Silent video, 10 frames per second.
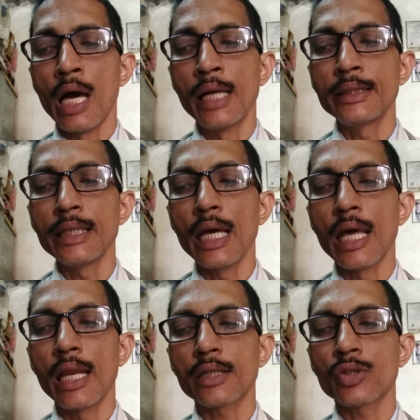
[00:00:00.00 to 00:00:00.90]
एंटी
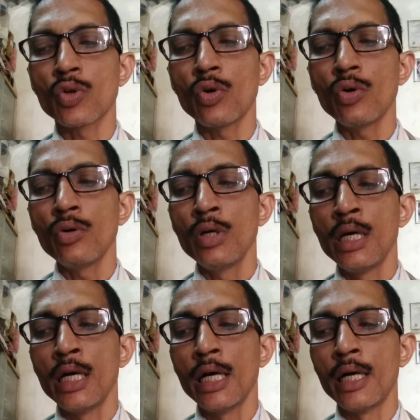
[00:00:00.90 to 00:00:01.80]
इलेक्ट्रो
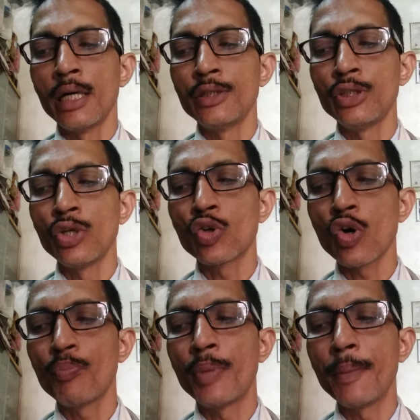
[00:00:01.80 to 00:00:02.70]

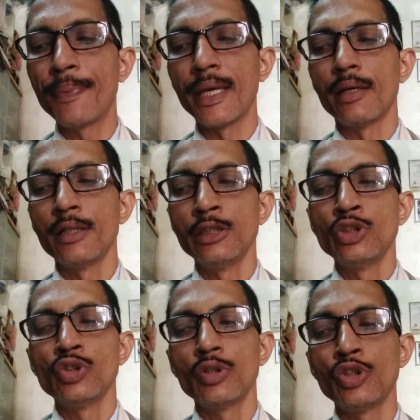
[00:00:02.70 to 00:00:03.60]
न्यूरो बीपी
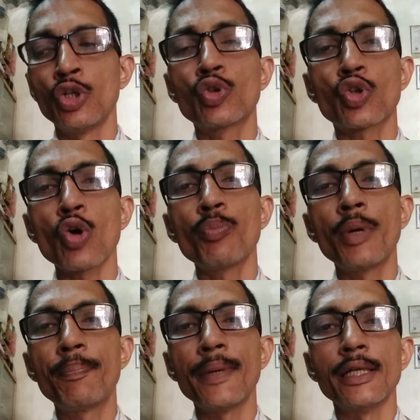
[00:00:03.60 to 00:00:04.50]
न्यूट्रो
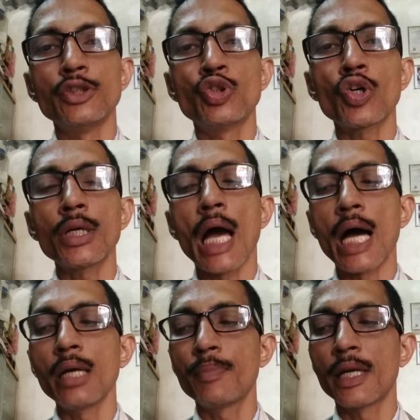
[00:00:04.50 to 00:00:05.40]
बीपी जो कि
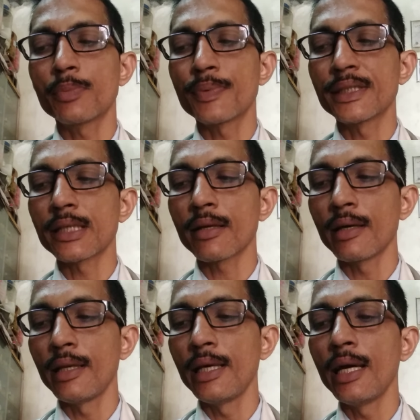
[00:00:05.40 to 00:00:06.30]
हाई ब्लड प्रेशर
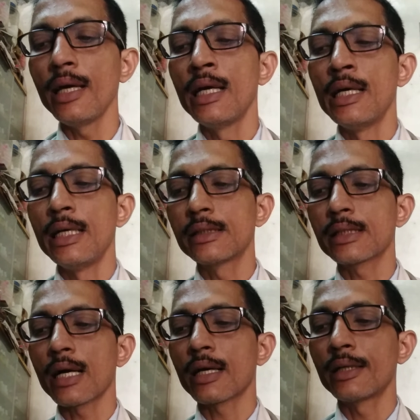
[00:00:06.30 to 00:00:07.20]
के लिए है
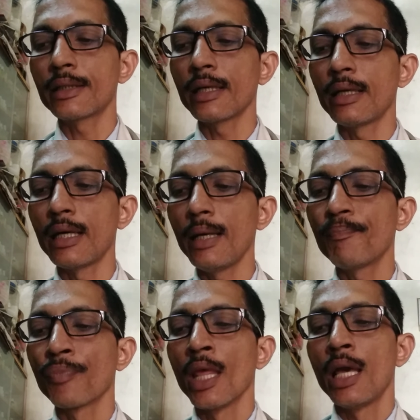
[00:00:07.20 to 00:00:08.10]
इसका कंटेन है
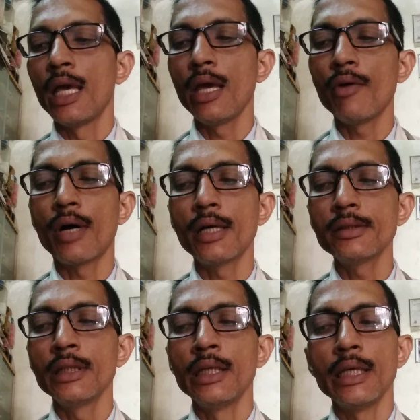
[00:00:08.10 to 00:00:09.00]
ए
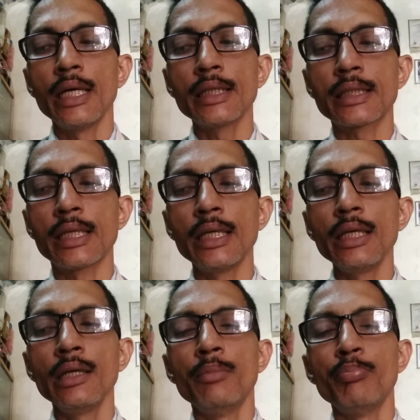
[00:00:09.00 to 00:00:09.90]
वन ए थ्री
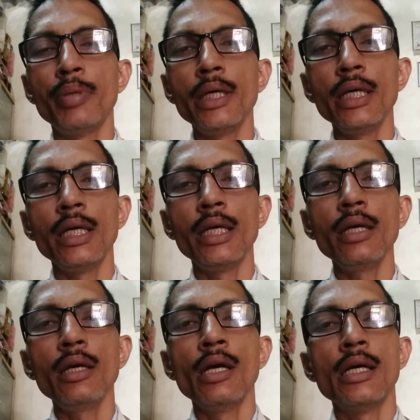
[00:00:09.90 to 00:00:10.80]
बी
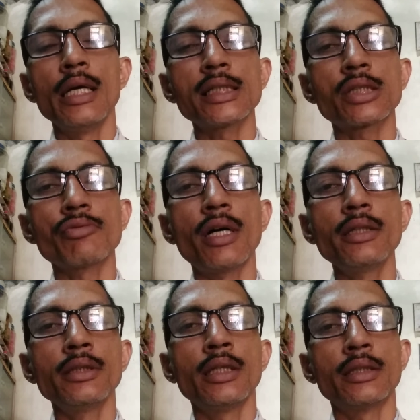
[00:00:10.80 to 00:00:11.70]
ई एस
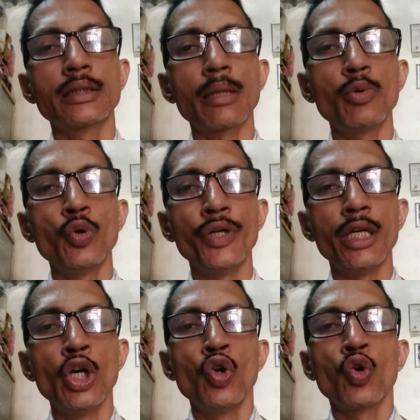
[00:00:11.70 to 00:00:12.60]
वन डब्ल्यू
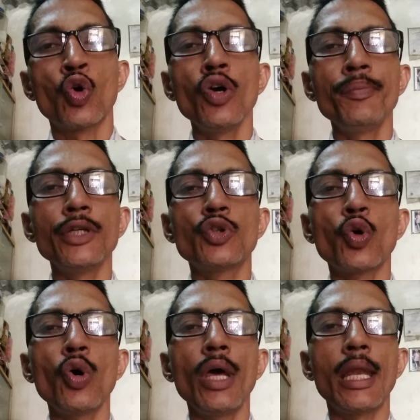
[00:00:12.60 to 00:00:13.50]
ई कोई भी दो
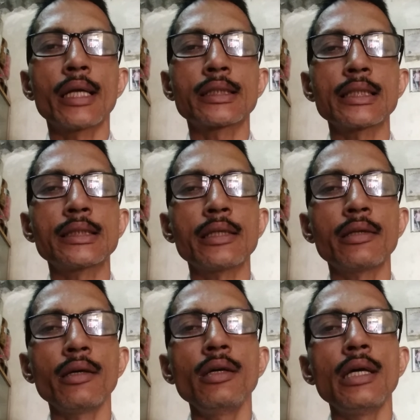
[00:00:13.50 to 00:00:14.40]

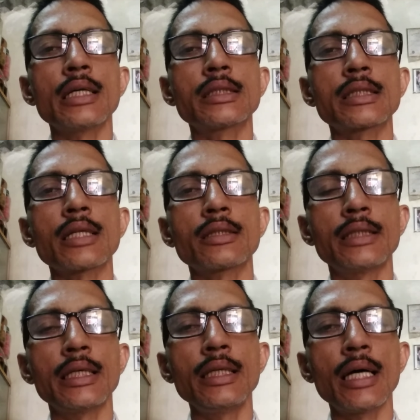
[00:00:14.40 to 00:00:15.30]
इलेक्ट्रिसिटी एक साथ
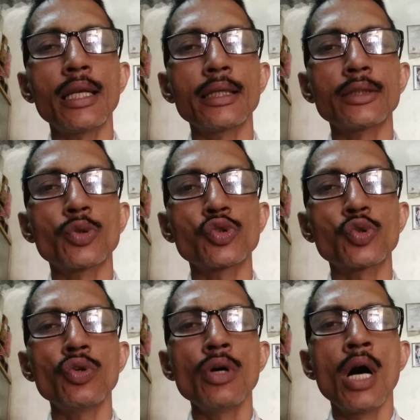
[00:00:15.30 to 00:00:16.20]
नहीं डालेंगे
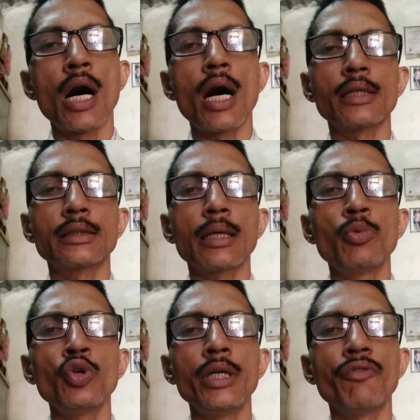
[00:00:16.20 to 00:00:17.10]
दोस्तों हाँ
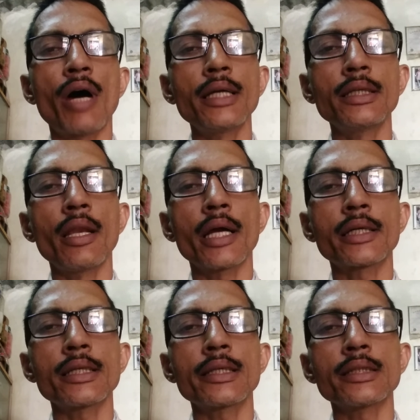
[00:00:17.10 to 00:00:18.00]
डब्ल्यू ई वाइट
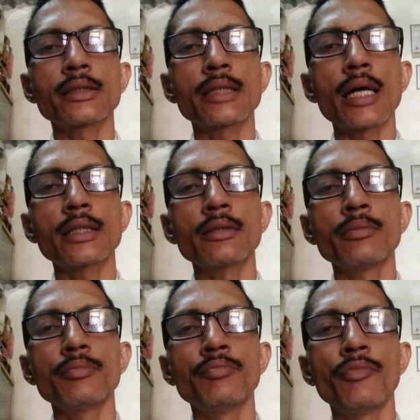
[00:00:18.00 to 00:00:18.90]
इलेक्ट्रिक के साथ
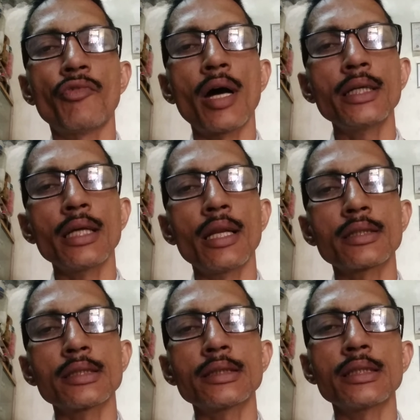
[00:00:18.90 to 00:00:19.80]
वाइट
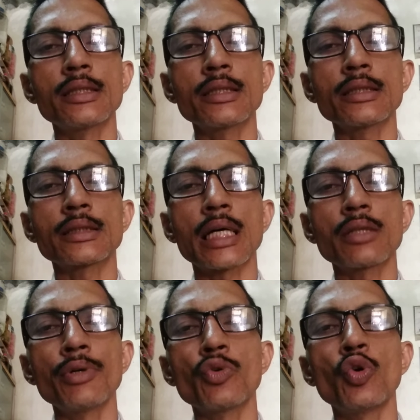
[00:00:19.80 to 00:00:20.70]
इलेक्ट्रिसिटी के
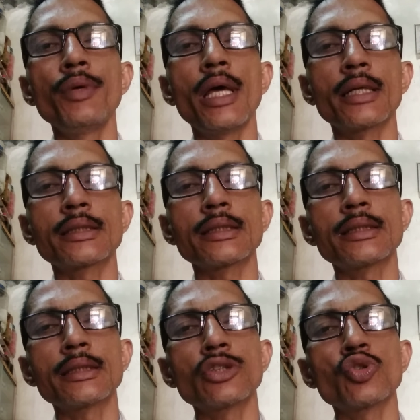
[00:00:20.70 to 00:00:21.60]
साथ में कोई भी
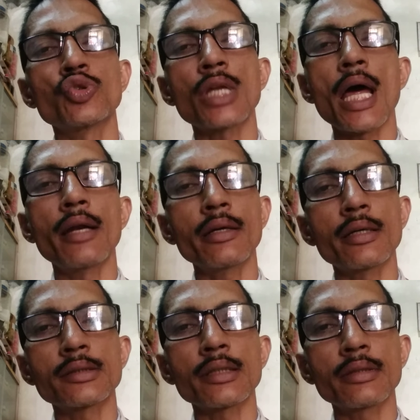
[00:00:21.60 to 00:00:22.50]
इलेक्ट्रिसिटी दूसरा ऐड
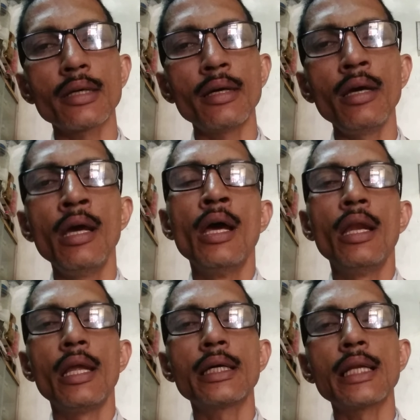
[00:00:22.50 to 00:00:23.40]
कर सकते हैं
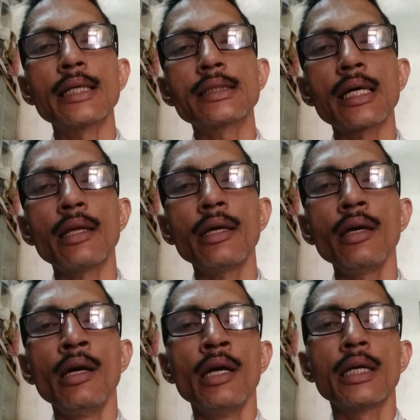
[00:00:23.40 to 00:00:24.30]
लेकिन ऐसा नहीं
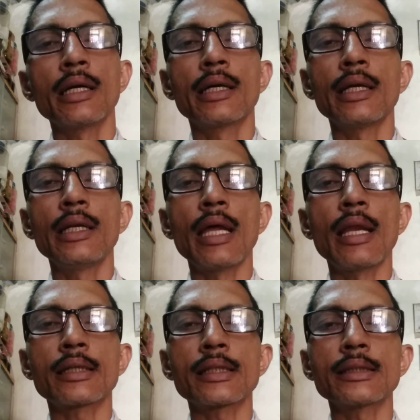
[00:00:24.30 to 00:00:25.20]
कि ग्रीन
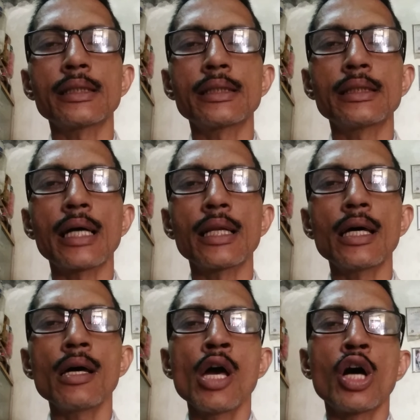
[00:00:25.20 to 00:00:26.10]
इलेक्ट्रिसिटी
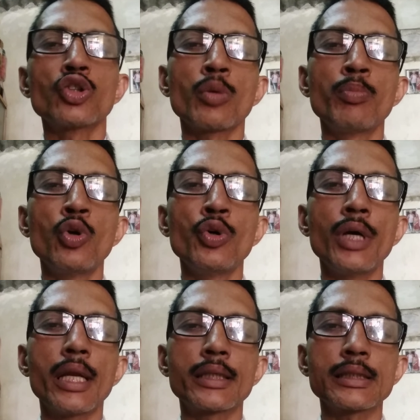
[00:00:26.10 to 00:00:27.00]
डाला तो ब्लू
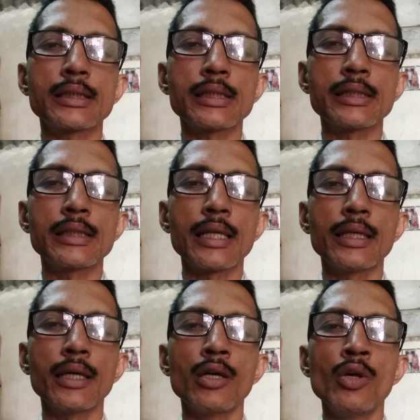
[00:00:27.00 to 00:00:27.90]
इलेक्ट्रिसिटी
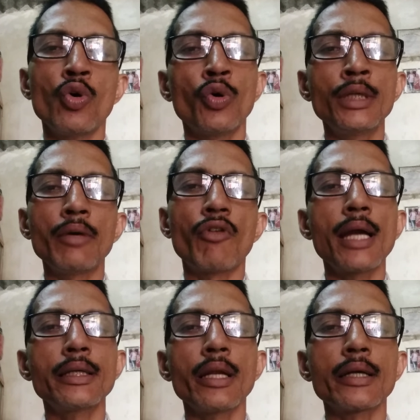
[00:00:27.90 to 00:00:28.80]
डाली है वो नहीं
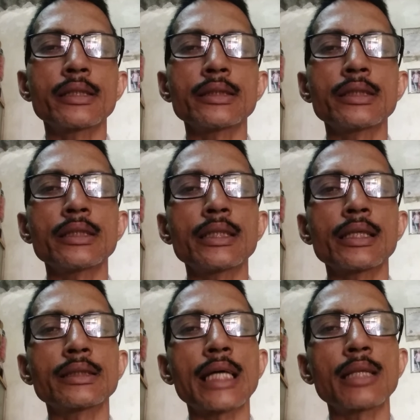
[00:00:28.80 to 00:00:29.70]
वाइट इलेक्ट्रिसिटी
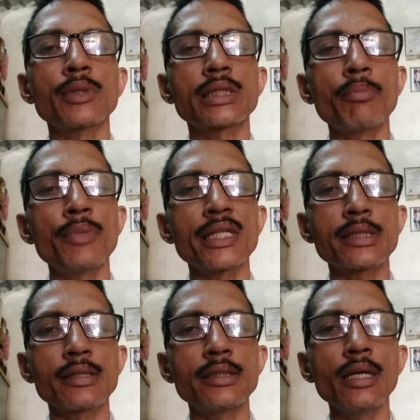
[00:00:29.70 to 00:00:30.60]
के साथ में सब
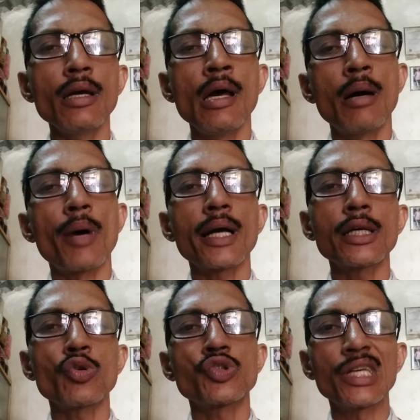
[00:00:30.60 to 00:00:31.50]
मिक्स कीजिए
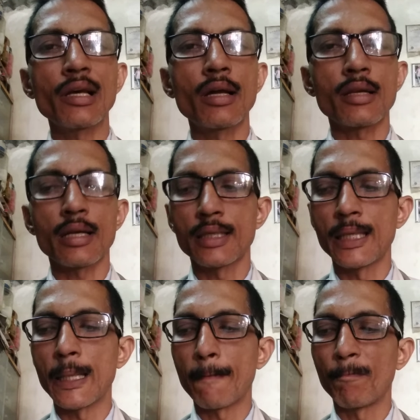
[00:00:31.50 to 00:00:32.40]
बाकी को सिंगल रखिए